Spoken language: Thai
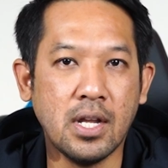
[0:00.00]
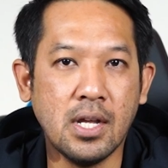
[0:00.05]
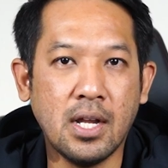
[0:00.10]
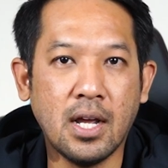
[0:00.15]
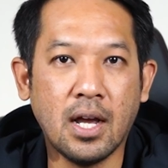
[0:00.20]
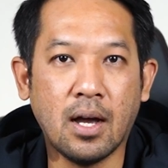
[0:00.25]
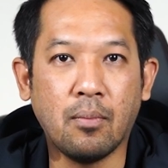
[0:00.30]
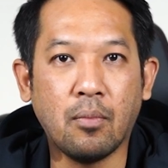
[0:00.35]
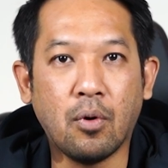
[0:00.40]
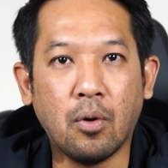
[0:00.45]
นนี้
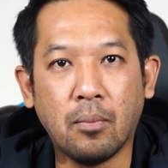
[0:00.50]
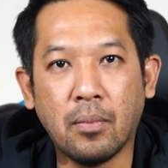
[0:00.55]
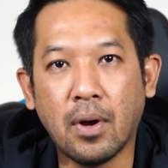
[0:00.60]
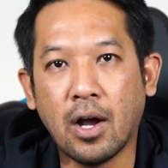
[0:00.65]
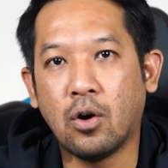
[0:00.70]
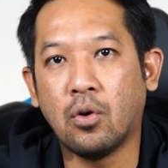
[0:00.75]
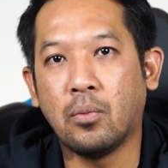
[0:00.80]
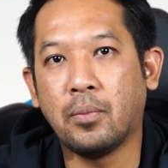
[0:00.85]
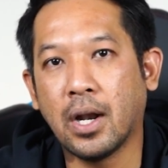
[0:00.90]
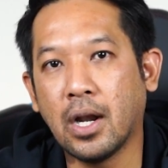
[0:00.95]
เนี่ยผม
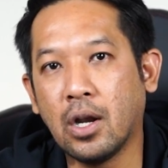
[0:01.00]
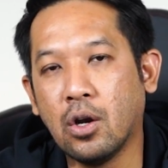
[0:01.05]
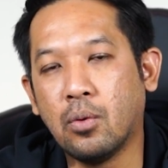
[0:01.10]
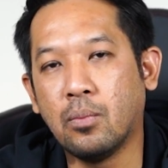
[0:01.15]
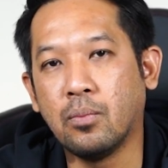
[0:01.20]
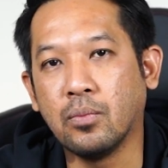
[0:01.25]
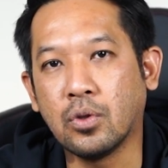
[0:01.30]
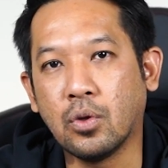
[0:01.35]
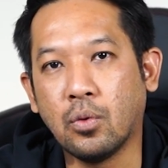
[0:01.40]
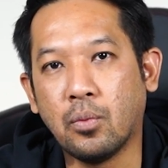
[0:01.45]
เอาพัดล
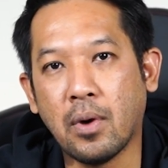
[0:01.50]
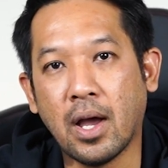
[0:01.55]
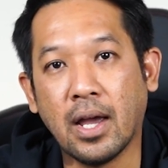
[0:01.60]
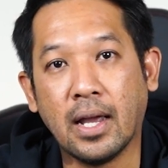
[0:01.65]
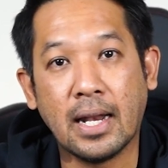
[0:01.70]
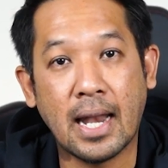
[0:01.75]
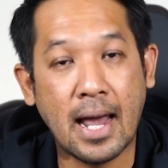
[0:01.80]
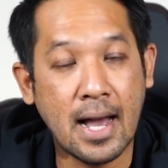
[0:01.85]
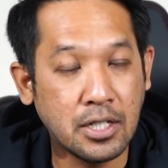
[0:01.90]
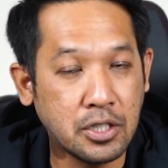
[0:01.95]
มตัวใหม่
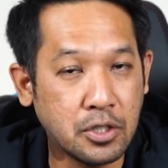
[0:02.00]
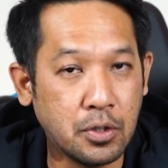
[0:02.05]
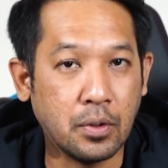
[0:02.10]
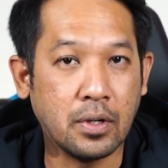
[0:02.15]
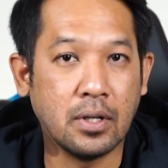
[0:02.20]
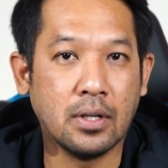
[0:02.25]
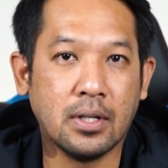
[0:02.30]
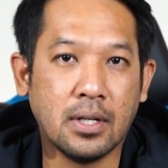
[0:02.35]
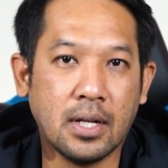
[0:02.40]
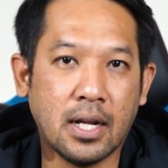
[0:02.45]
ล่าสุด
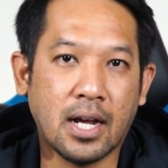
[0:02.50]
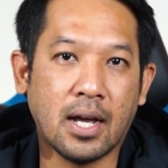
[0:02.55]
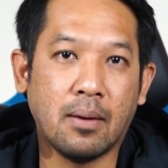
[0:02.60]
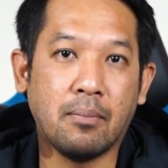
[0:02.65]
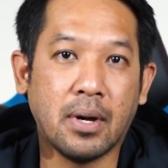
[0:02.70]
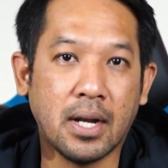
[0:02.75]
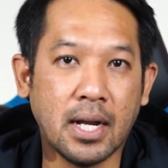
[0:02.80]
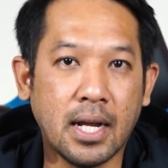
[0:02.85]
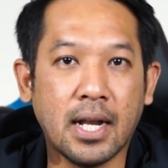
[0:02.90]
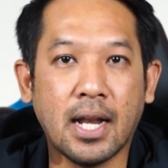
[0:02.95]
นะครับ
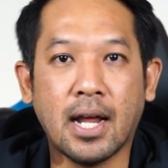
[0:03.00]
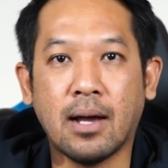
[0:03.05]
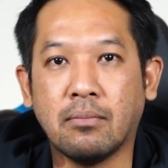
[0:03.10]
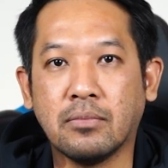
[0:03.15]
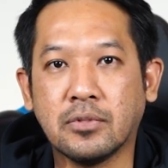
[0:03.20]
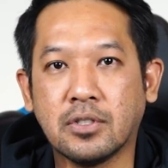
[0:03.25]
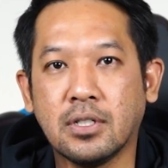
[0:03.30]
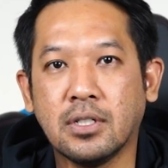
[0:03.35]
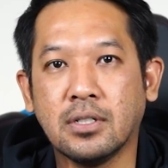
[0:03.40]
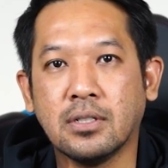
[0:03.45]
มาแนะ
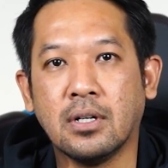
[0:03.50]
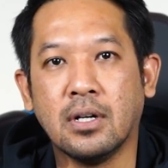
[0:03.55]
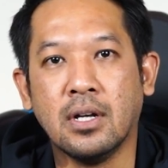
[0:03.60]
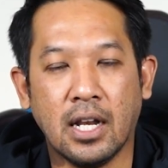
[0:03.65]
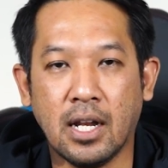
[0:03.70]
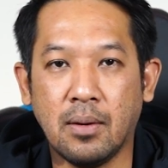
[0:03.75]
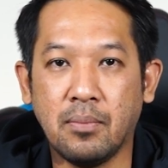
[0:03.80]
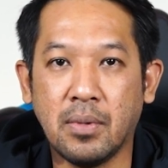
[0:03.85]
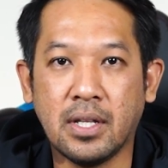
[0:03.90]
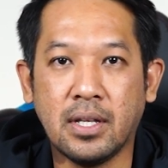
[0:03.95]
นำซึ่ง
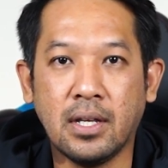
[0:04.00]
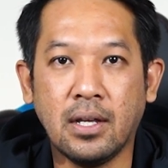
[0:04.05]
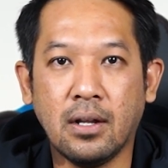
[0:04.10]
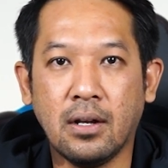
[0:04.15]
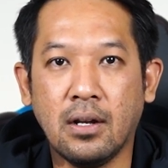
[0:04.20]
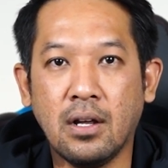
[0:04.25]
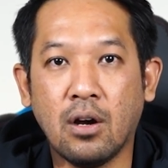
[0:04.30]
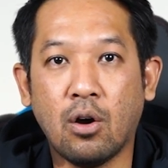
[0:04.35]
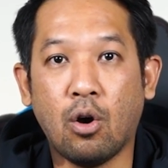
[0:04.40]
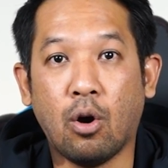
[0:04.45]
เน้นไปที่
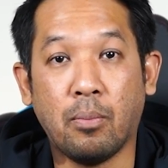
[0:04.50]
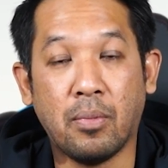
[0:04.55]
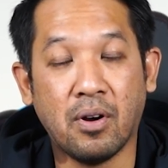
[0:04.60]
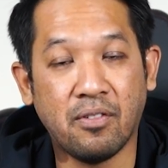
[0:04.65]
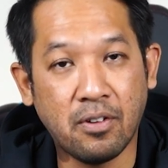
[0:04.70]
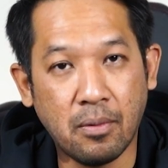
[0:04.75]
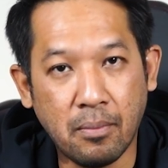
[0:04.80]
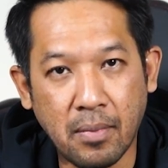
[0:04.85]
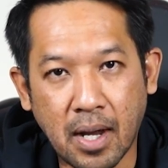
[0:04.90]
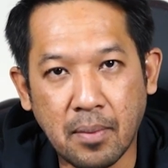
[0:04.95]
เรื่องของ
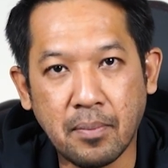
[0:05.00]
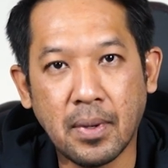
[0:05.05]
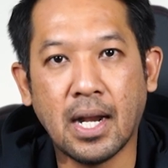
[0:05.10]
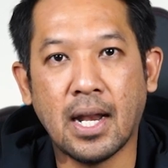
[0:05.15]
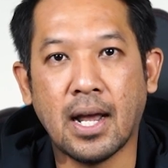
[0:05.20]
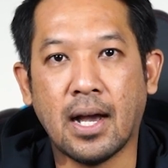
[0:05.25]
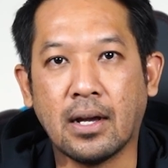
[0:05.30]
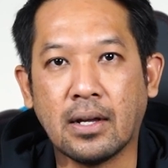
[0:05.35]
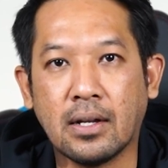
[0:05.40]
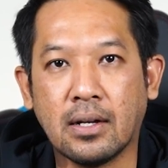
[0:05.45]
performance เป็น
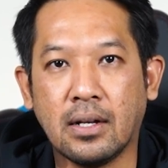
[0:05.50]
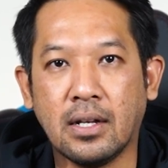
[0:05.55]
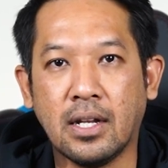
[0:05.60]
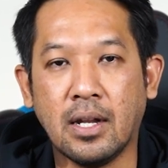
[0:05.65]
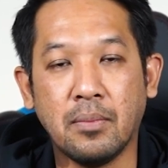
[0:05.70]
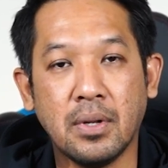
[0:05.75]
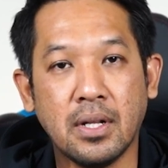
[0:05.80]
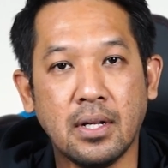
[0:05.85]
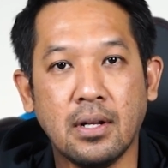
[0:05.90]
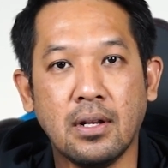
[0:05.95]
หลัก
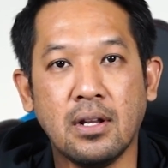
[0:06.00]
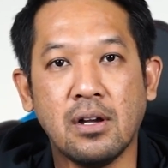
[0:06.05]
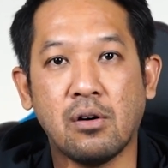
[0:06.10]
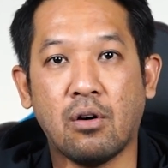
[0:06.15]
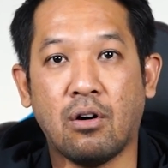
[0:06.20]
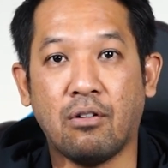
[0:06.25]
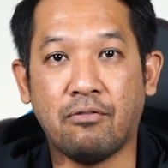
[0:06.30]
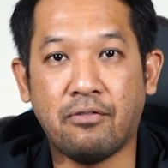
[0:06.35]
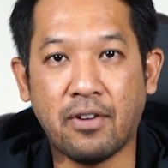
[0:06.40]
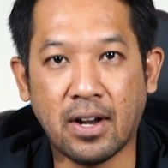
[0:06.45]
เน้นไปที่เรื่อง
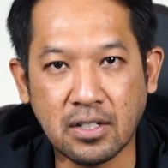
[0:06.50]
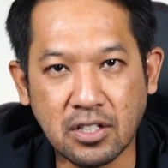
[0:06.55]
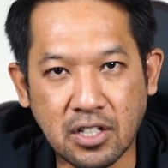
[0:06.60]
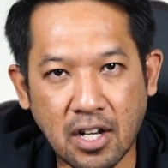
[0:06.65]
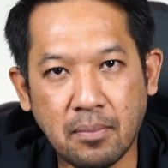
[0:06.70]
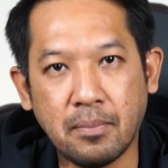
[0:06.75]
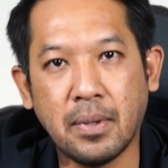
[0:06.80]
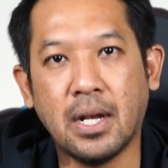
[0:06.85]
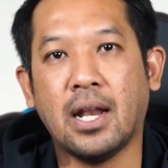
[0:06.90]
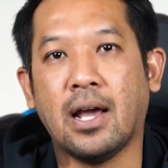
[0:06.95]
ของฟังก์
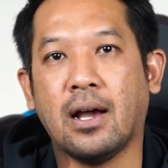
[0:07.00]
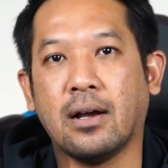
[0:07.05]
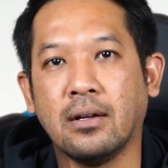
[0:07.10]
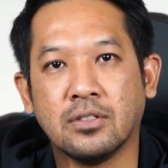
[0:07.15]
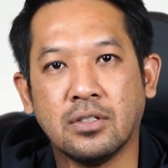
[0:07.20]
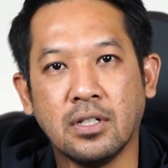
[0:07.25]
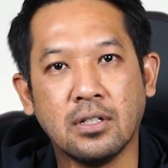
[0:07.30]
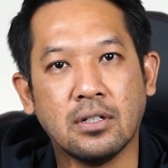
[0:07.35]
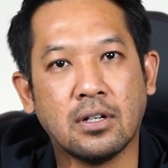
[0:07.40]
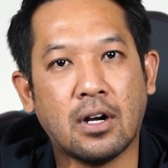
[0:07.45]
ชันเป็นหลัก
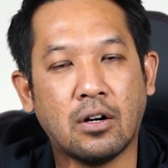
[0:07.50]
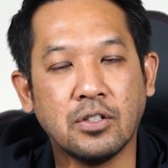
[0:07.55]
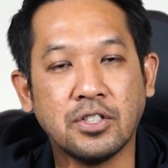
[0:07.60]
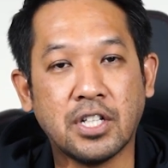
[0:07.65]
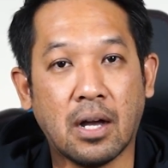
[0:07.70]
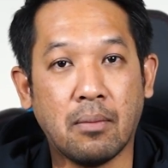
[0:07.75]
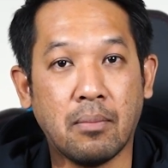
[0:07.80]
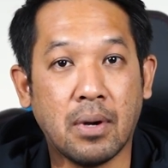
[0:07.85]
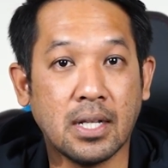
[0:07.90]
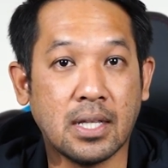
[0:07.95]
ซึ่งเขา
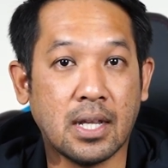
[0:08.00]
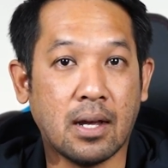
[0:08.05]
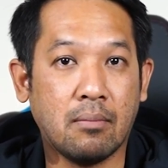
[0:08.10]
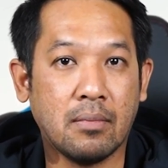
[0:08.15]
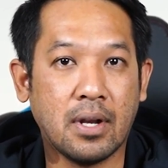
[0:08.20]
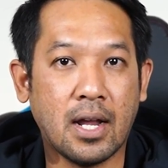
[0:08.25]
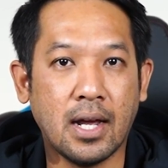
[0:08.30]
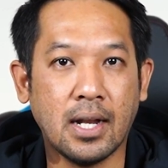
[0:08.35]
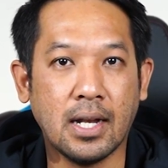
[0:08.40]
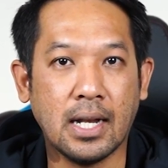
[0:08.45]
สามารถ
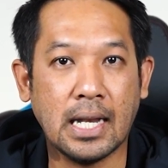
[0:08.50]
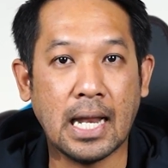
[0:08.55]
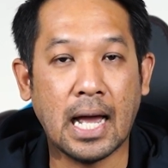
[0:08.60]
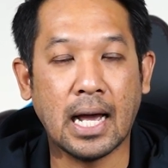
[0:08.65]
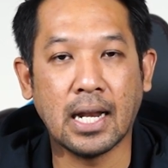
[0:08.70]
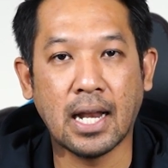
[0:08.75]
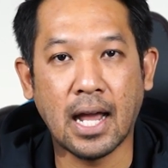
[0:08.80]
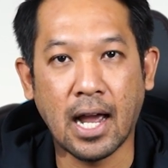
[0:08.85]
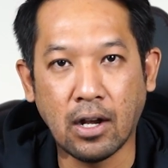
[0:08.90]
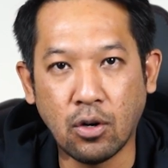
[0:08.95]
ทำได้หลา
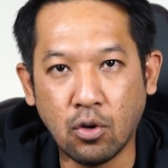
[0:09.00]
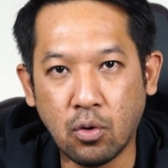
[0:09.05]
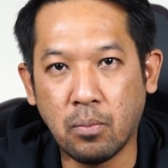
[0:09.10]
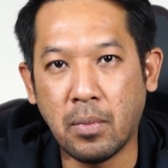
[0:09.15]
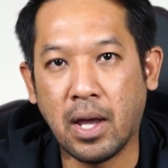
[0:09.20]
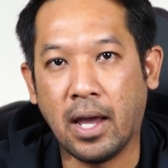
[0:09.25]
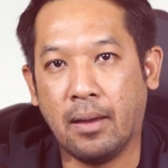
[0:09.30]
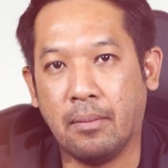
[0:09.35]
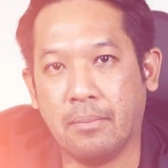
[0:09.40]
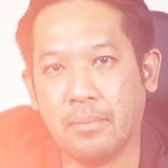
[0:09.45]
กหลายรูปแบบ